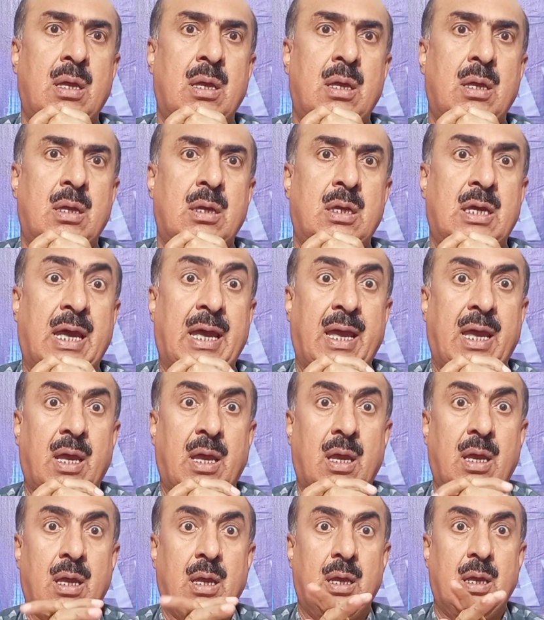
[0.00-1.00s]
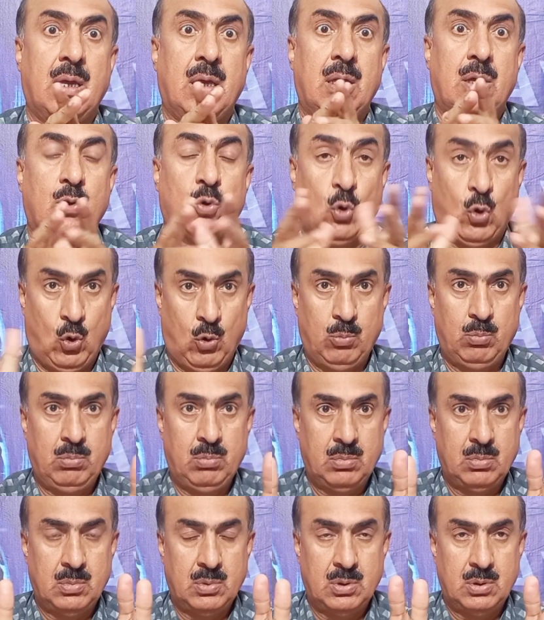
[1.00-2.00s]
कि कौम
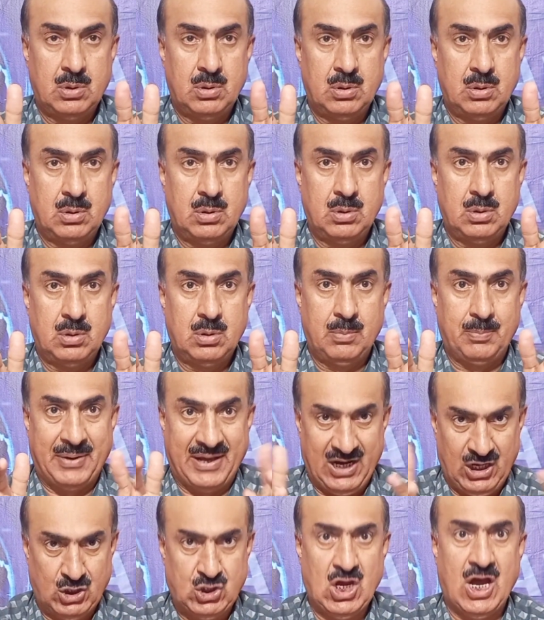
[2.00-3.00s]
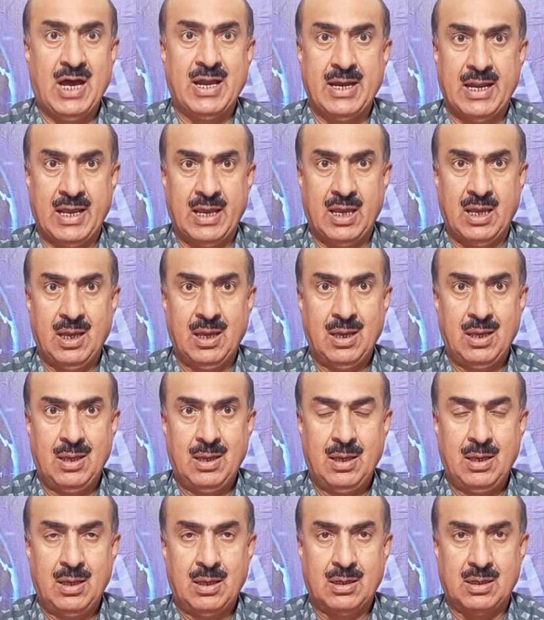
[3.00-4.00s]
परेशान है
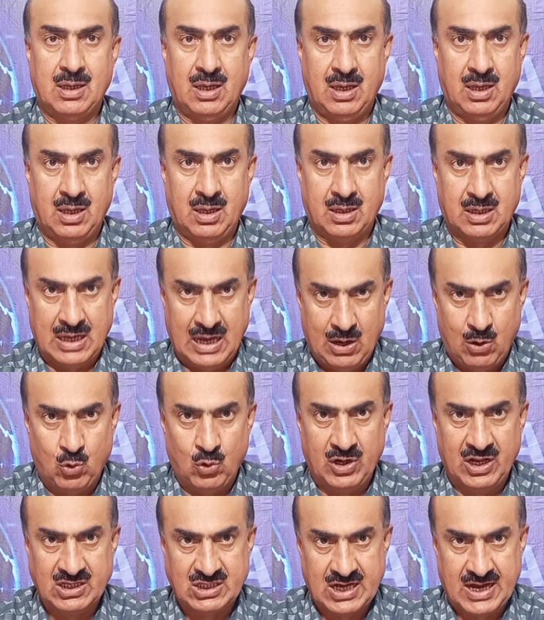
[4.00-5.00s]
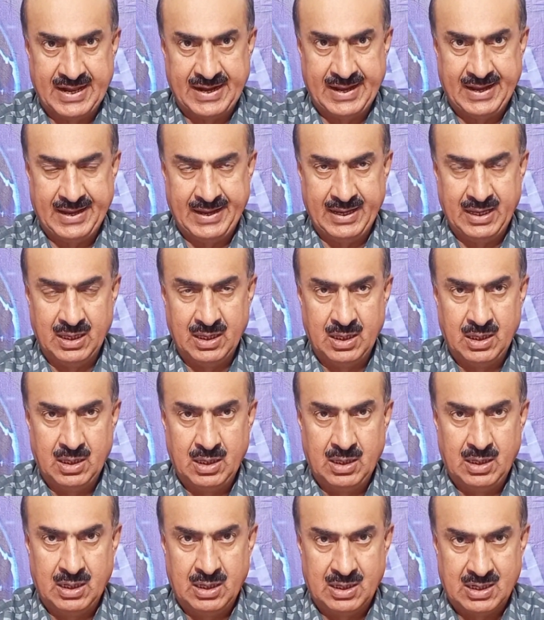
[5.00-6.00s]
कि क्या होने जा रहा है
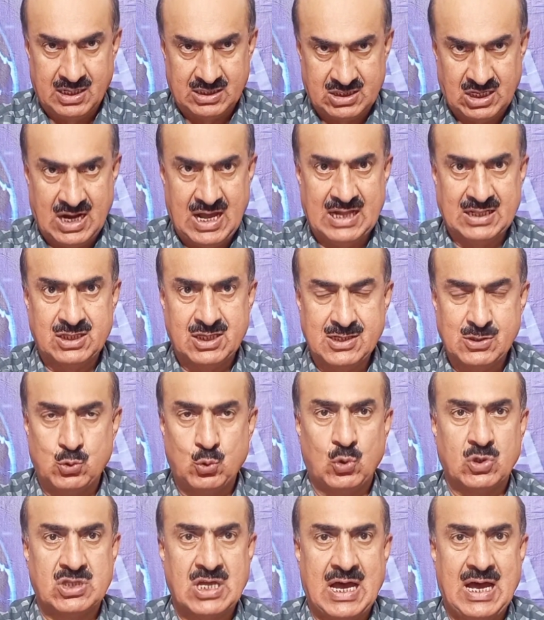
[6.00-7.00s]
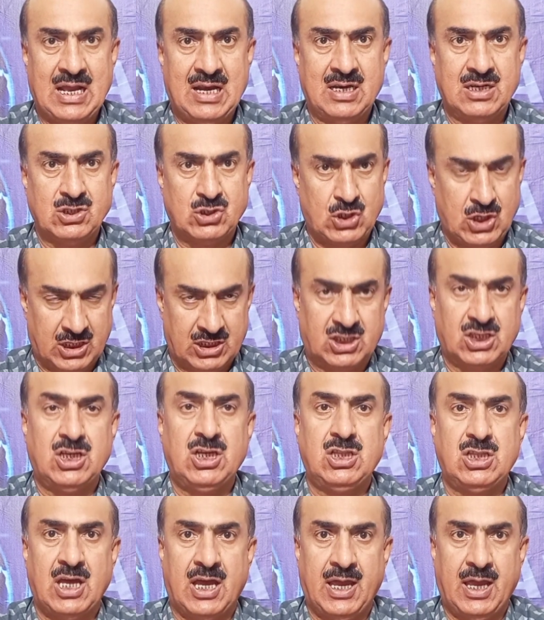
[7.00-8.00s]
खतरात की सूरत हाल शदीद
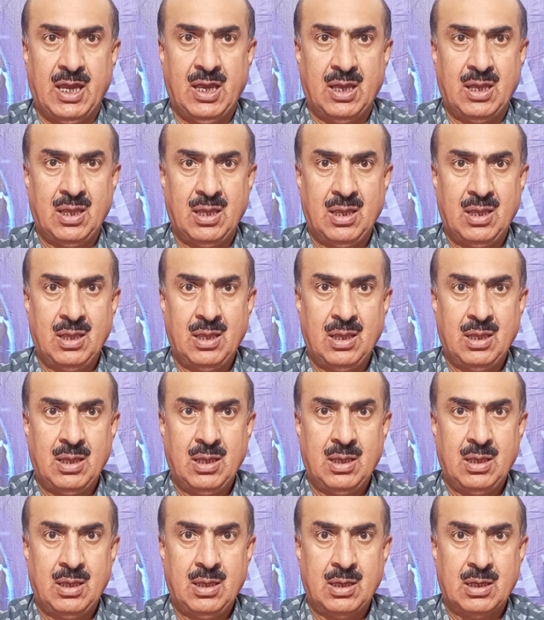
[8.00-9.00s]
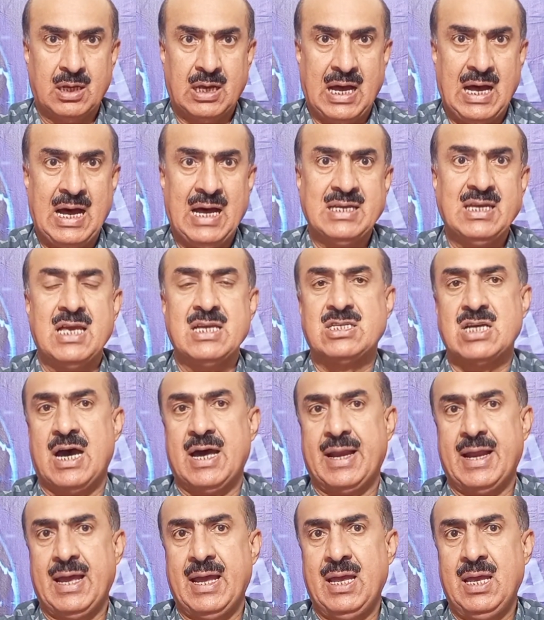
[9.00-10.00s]
है कहा यह जा
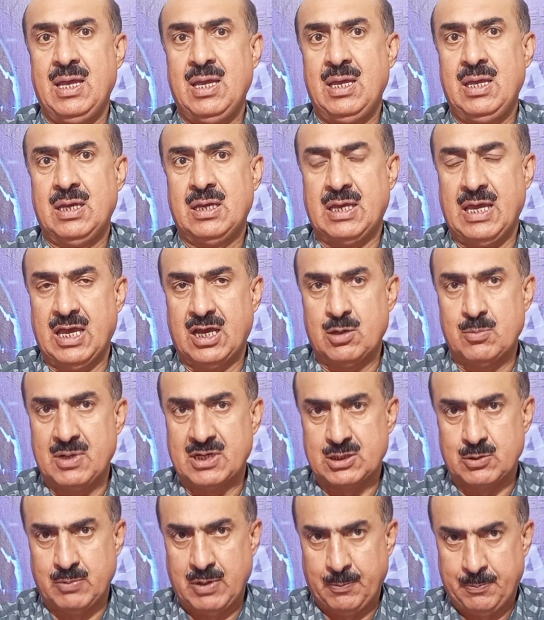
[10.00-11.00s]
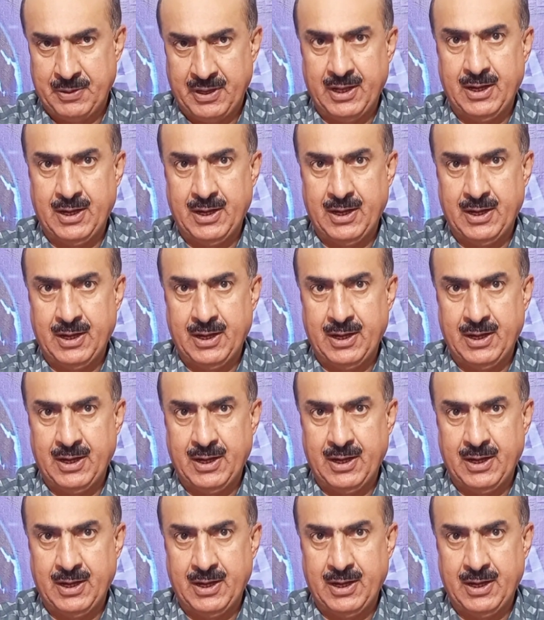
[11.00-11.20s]
रहा है कि एक मरतबा फिर